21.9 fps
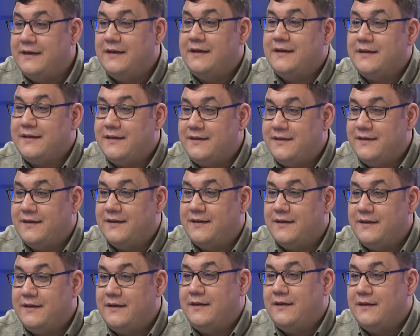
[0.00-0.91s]
Ki
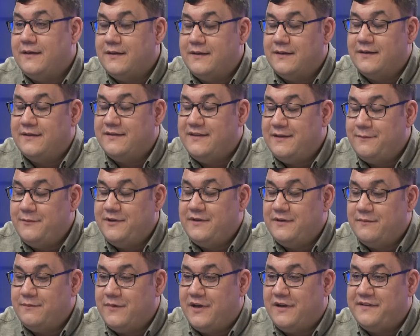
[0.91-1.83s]
e, demin
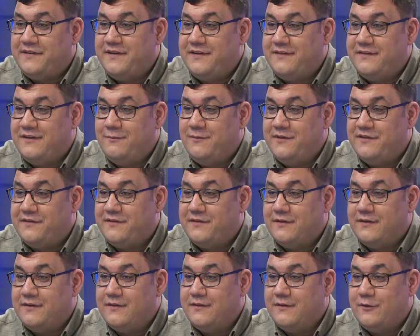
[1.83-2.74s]
bahsettiğimiz
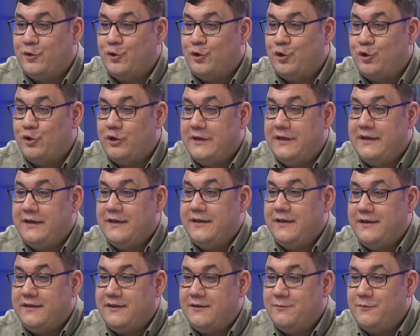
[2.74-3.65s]
e, o
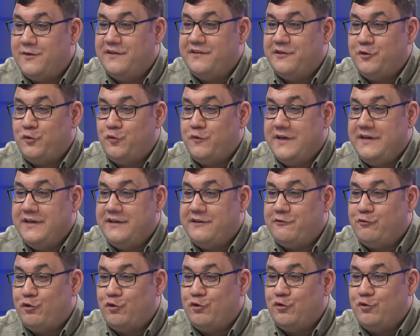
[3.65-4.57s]
iklim krizi güvenlik
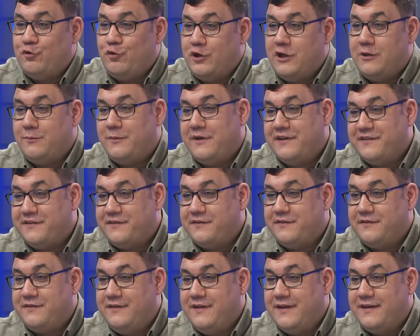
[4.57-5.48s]
sorunu
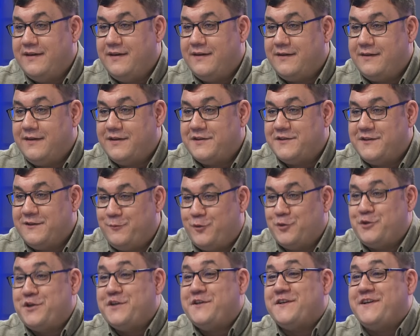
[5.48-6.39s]
olamaz diyen arkadaşları
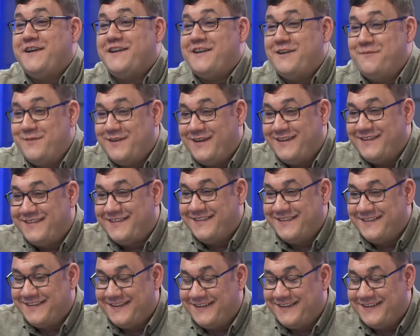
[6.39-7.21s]
boşa çıkaran bir aslında Aynen